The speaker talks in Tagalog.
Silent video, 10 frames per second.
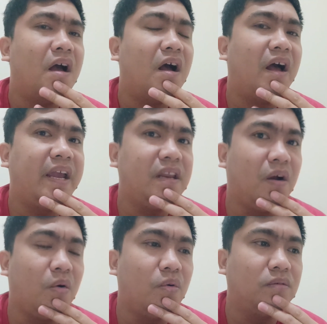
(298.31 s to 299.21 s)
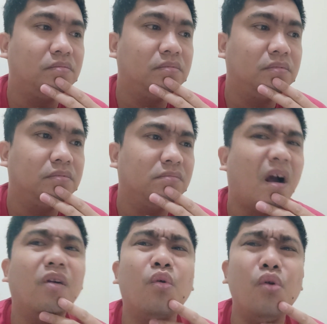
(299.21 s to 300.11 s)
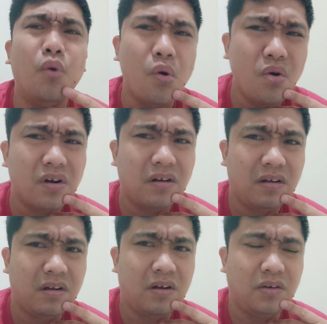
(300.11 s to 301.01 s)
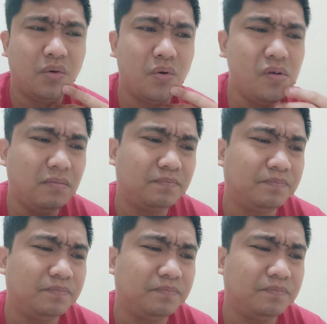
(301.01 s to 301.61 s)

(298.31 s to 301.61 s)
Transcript: Ay, nako. Ang gulo, no?